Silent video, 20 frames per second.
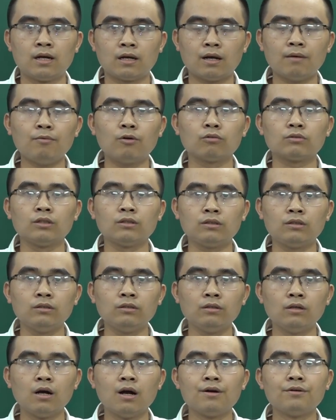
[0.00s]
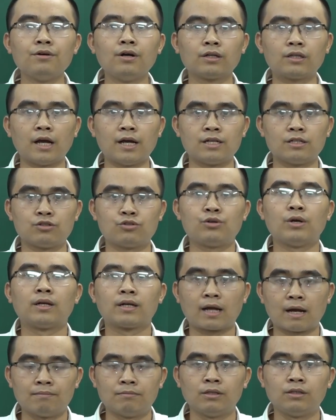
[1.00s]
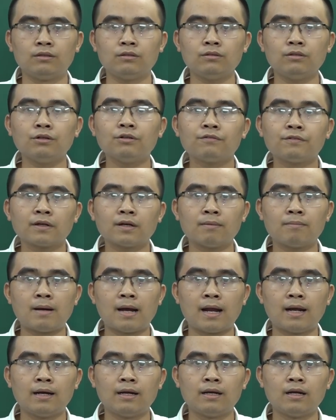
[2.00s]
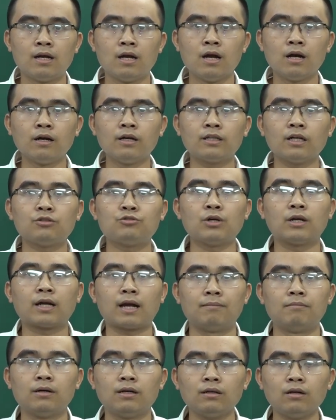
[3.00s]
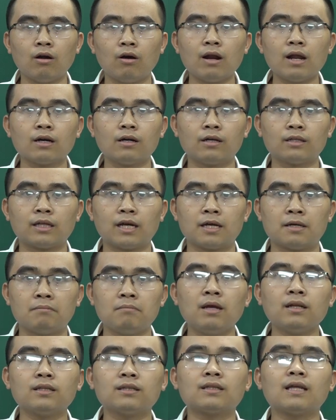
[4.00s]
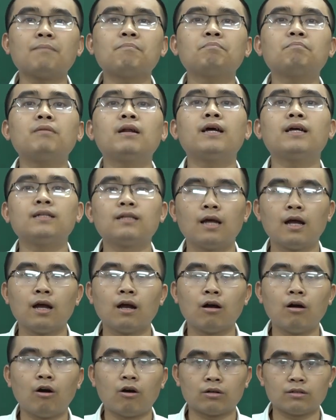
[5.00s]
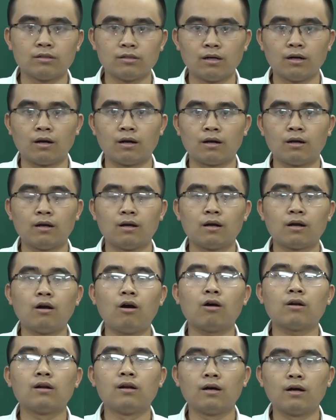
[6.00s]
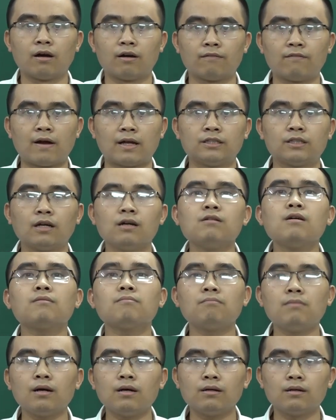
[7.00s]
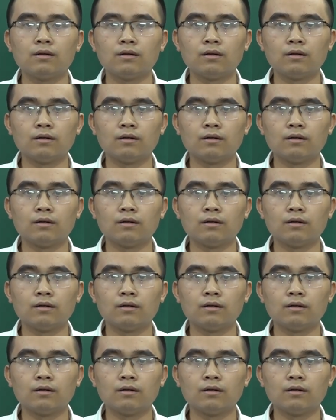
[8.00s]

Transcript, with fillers: Cấp độ thứ tư, người thầy truyền cảm hứng, thưa với các bạn. Người thầy truyền cảm hứng đó là người thầy biết thắp lên ngọn lửa, ngọn lửa và những ước mơ